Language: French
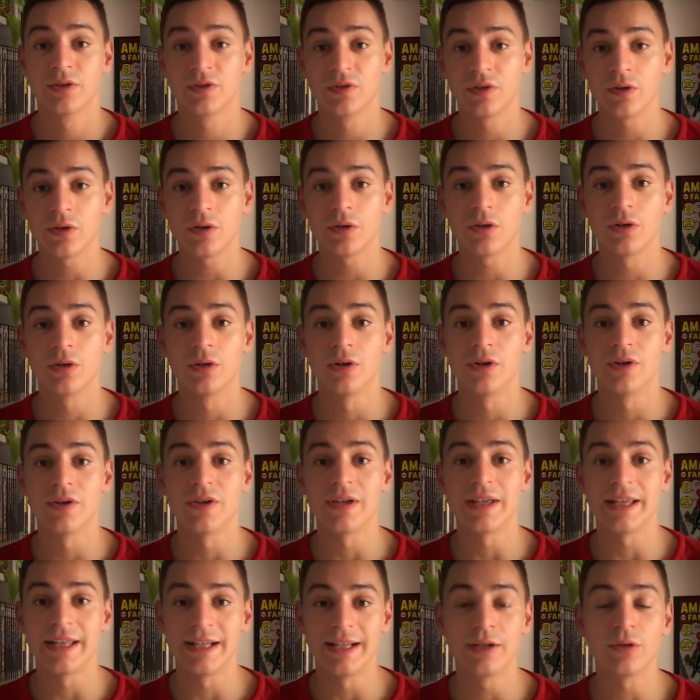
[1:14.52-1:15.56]
tant
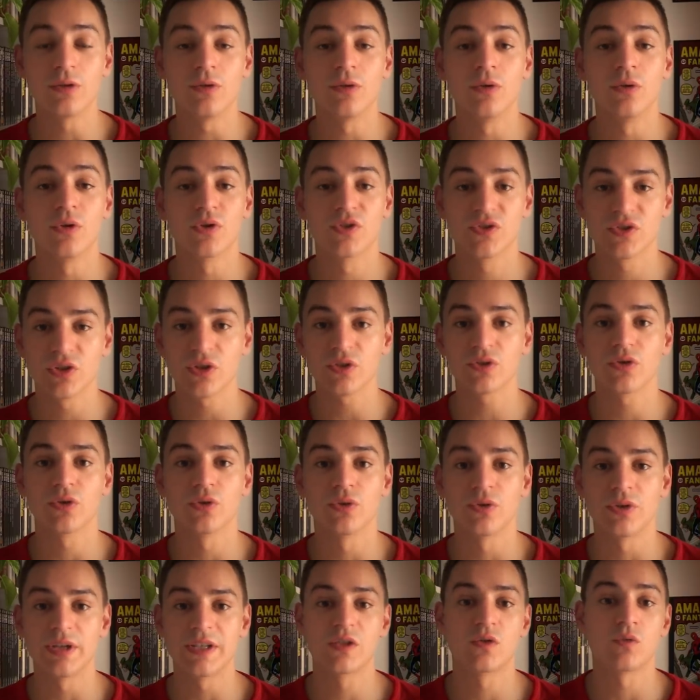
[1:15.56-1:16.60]
euh, il est au centre
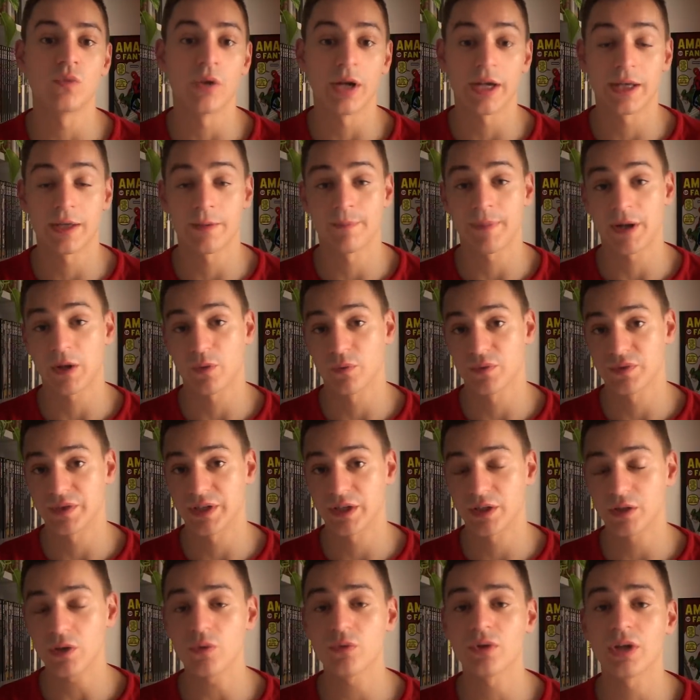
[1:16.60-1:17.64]
de l'histoire et par
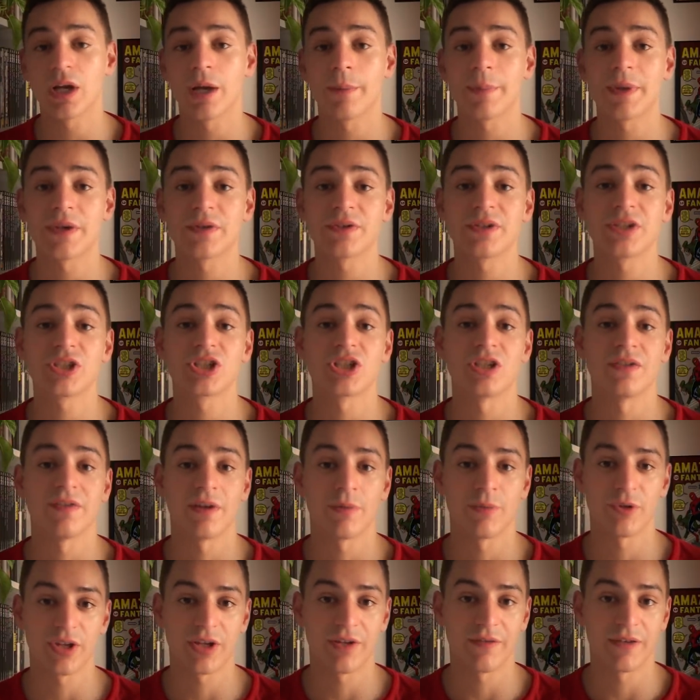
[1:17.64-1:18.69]
conséquent, on a un personnage qui est
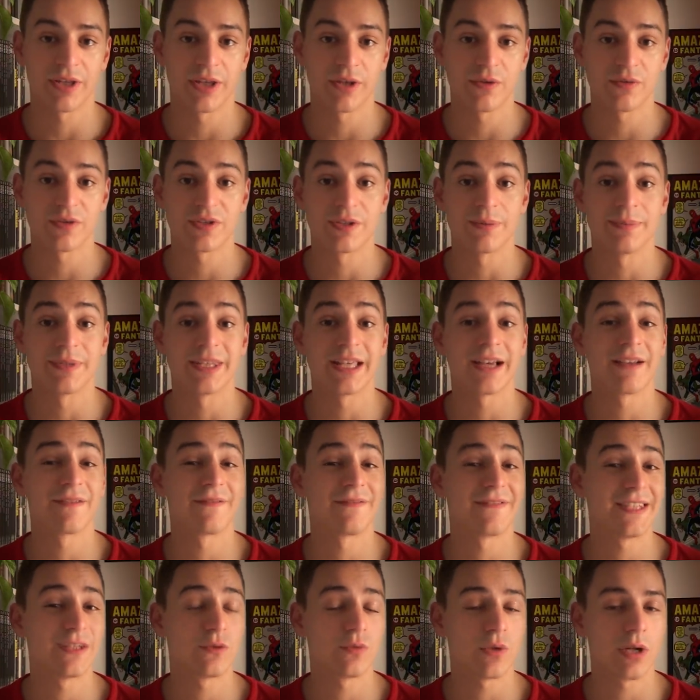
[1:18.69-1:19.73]
vraiment travaillé aussi bien
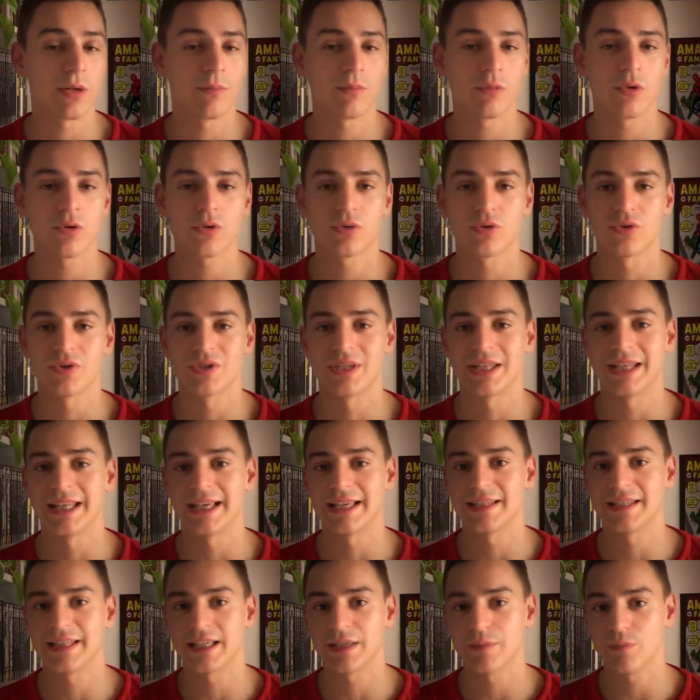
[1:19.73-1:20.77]
visuellement que
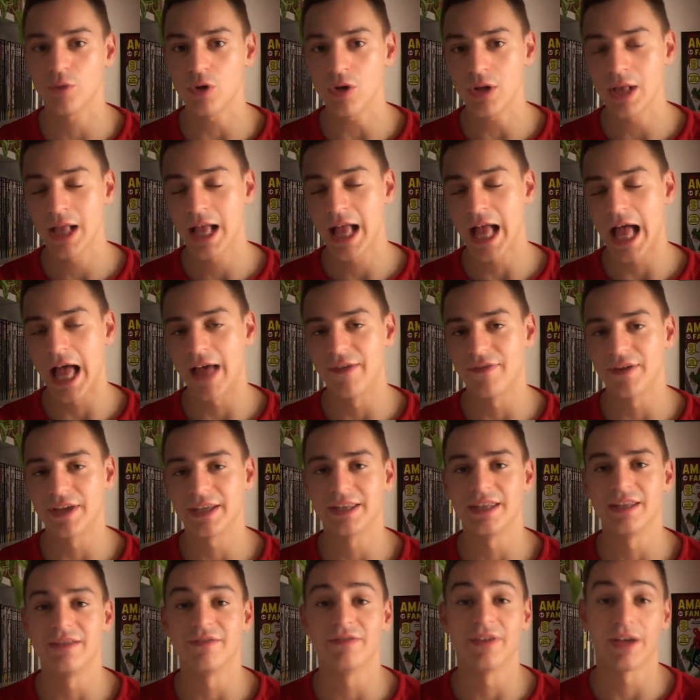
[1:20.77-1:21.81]
scénaristiquement,
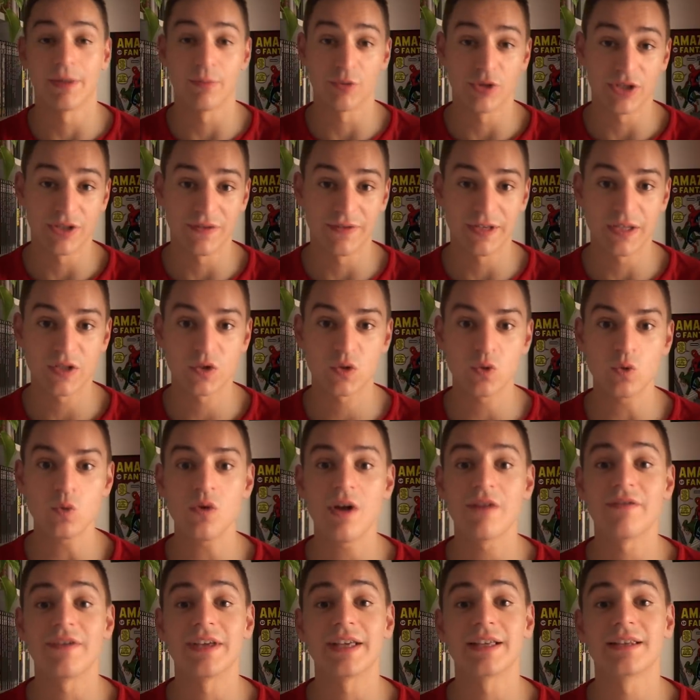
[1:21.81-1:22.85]
avec des vraies
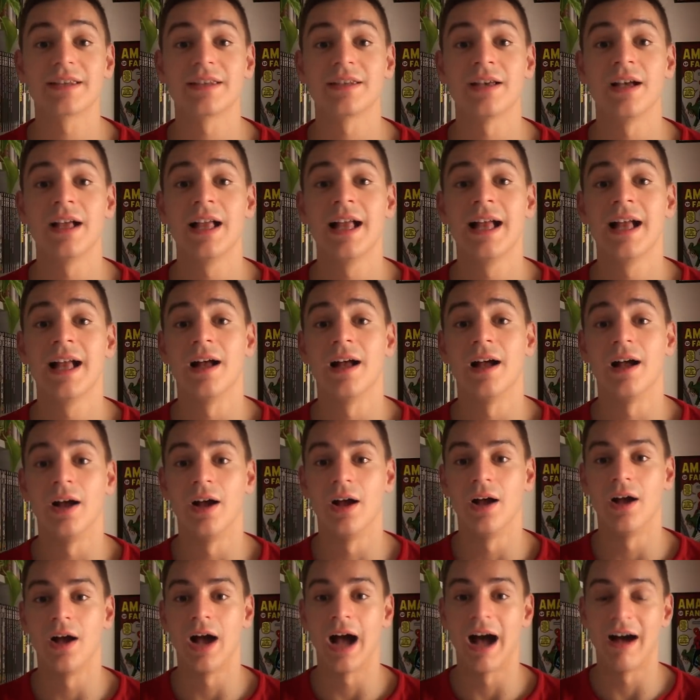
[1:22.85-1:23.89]
motivations, avec
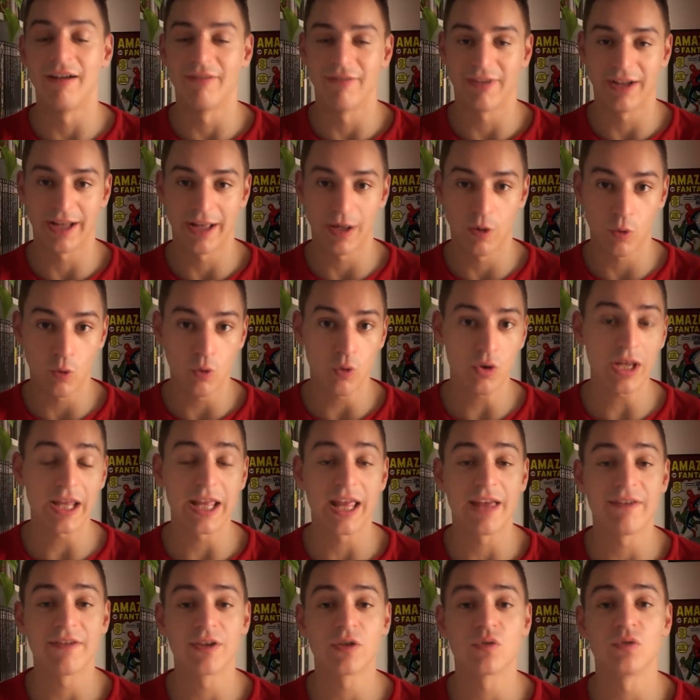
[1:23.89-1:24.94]
euh, un vrai rôle
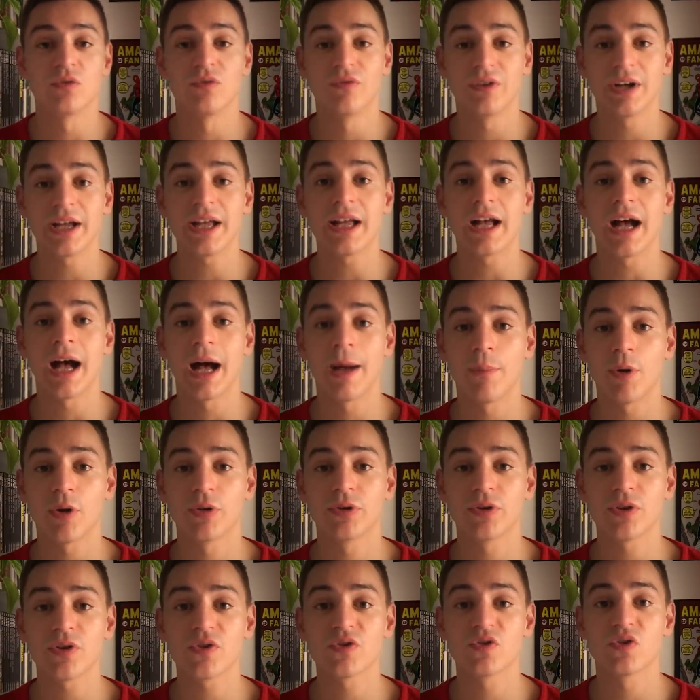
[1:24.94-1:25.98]
et avec une vraie
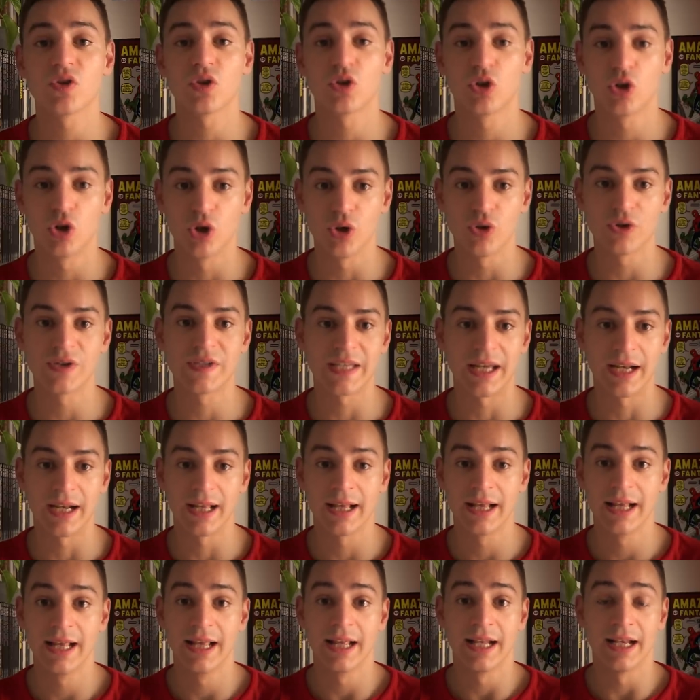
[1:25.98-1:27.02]
importance
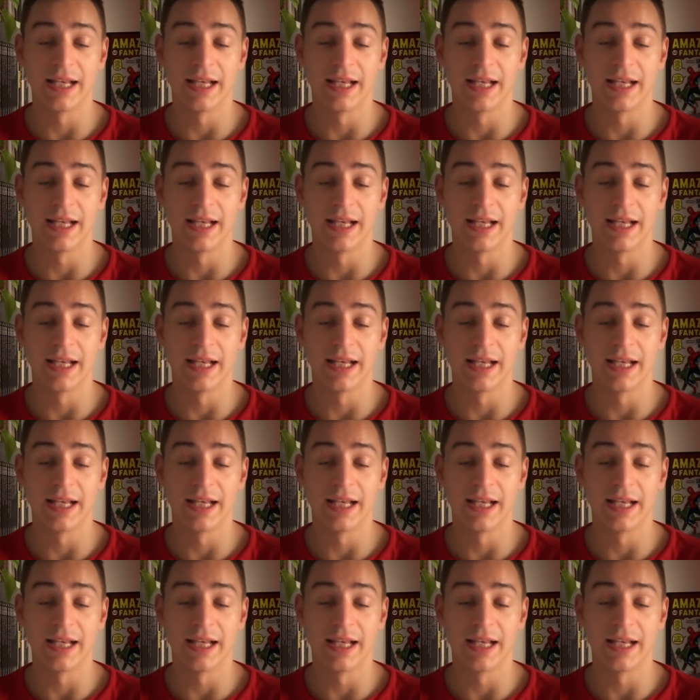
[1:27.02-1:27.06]
colossale.